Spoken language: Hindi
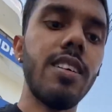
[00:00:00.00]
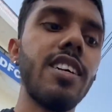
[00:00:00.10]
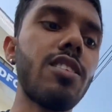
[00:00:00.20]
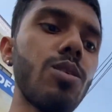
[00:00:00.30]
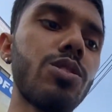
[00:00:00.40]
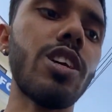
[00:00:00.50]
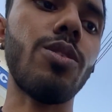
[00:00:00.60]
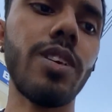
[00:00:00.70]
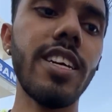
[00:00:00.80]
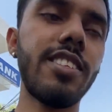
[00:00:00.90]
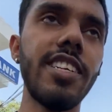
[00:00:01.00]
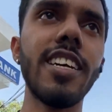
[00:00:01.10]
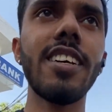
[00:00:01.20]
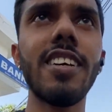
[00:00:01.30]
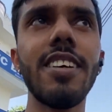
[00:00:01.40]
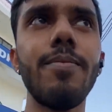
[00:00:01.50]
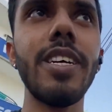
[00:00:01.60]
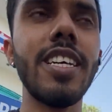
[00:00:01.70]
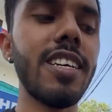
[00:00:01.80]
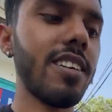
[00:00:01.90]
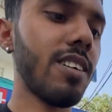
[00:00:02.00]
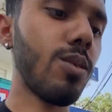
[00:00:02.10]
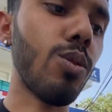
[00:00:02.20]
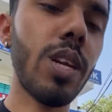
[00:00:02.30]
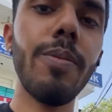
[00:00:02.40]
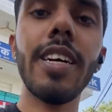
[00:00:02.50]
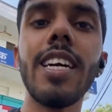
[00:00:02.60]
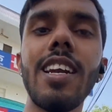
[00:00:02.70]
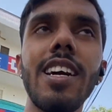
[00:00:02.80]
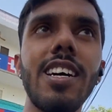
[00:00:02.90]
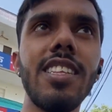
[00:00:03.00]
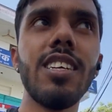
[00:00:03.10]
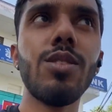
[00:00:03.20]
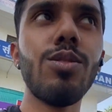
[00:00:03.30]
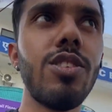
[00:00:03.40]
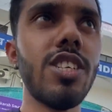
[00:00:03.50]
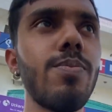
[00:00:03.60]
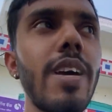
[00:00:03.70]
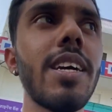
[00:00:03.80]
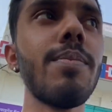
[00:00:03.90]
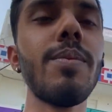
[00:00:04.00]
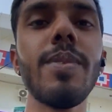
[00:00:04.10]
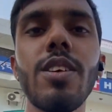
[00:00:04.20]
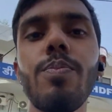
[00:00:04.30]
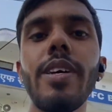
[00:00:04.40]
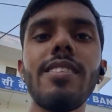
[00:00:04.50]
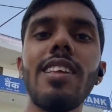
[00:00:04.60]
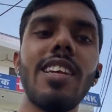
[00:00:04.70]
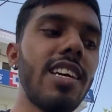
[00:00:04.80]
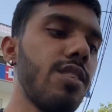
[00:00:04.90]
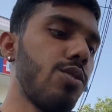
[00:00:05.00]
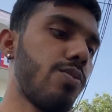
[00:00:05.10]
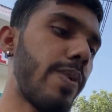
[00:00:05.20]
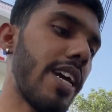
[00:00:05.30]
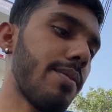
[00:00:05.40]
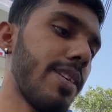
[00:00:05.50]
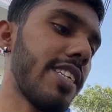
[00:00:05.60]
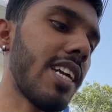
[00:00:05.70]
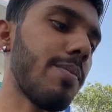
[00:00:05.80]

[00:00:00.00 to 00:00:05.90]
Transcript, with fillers: गैस लोचा हो गया चेक में ना कोने में कट लगा दिया तो जिस बैंक में मेरे को पैसा लेना है उस बैंक में जाना